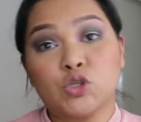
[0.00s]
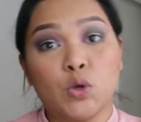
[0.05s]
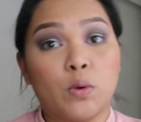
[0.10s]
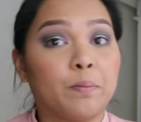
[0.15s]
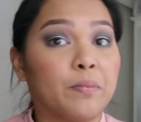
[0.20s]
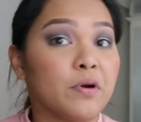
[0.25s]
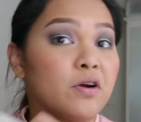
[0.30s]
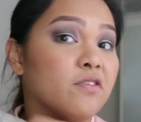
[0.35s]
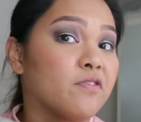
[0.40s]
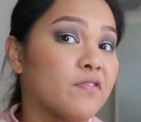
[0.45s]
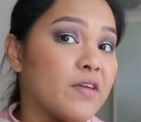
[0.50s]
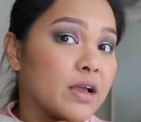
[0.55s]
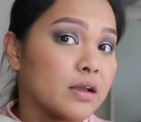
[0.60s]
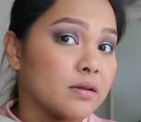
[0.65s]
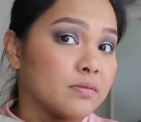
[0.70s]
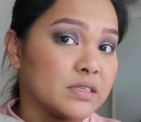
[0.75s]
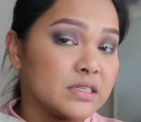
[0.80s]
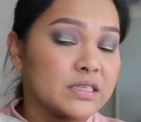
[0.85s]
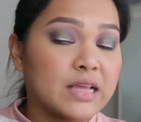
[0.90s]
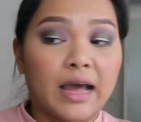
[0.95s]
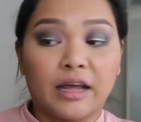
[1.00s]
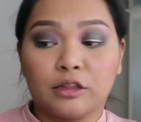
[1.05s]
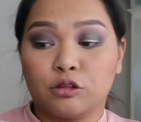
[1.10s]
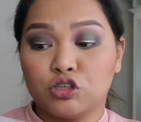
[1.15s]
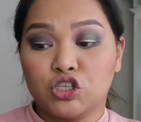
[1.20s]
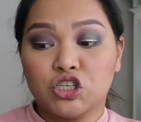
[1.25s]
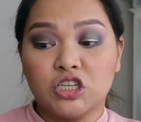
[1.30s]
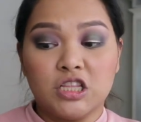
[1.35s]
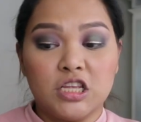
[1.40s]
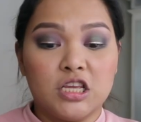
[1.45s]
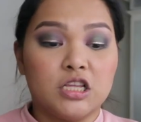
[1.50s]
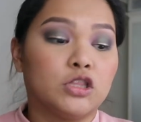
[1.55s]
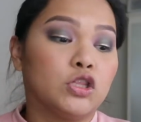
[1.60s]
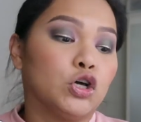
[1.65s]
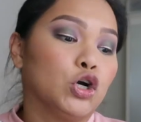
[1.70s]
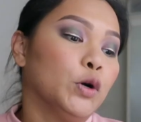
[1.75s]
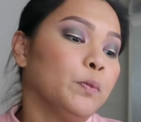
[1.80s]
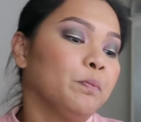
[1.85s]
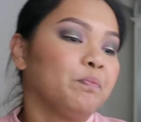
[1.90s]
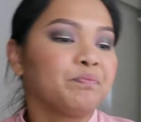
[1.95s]
So, perfect. Sakto siya
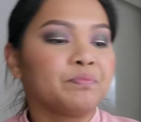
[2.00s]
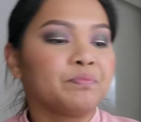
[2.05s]
dito